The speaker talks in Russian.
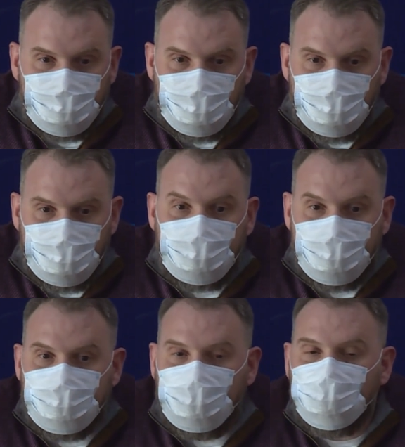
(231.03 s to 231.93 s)
да,
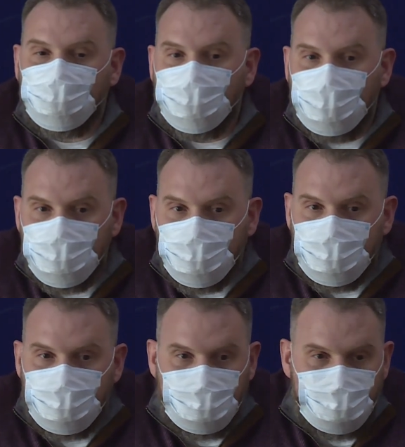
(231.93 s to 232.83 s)
и значимо
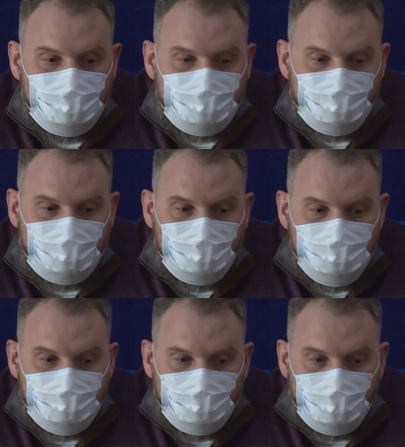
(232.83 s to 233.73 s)
уменьшить э,
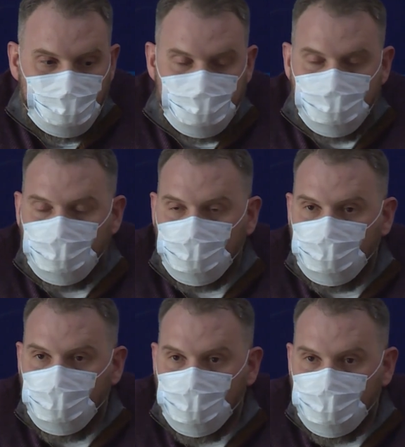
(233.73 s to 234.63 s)
количество
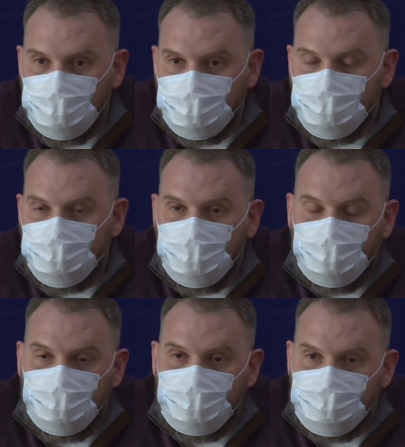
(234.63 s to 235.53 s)
тяжелых форм
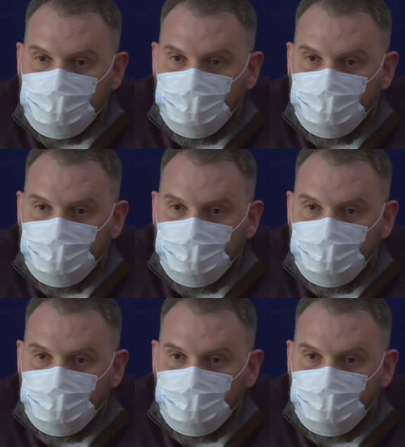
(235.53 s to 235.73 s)
течения болезни.